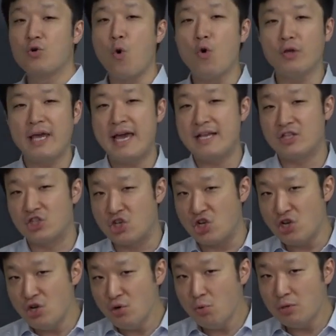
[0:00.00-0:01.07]
合計
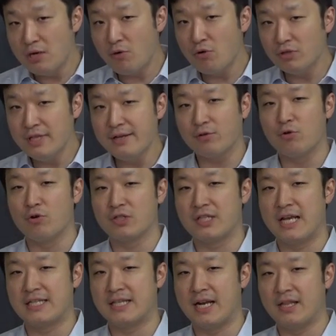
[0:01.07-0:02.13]
じゅうごかこくで構
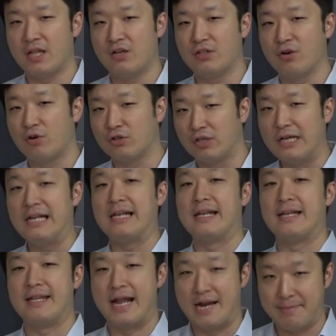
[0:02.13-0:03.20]
成されているということに
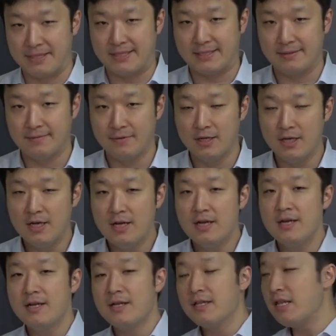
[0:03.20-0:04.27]
なります。
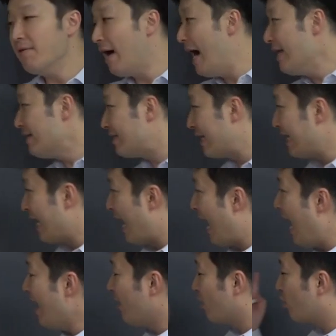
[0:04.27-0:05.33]
では次
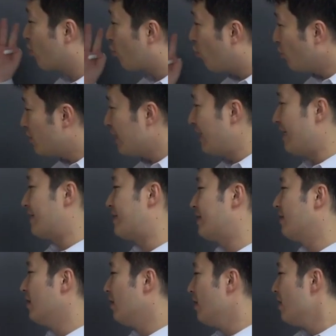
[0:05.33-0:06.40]
がこちらで
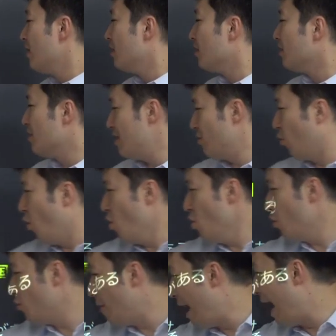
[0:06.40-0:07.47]
す。日
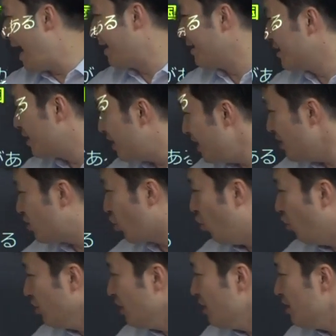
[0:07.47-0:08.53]
本は非
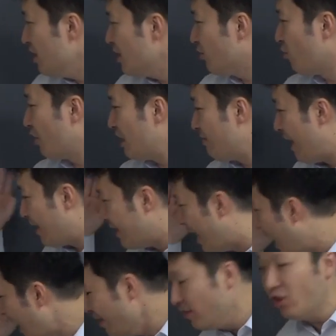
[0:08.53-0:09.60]
常任理事国には何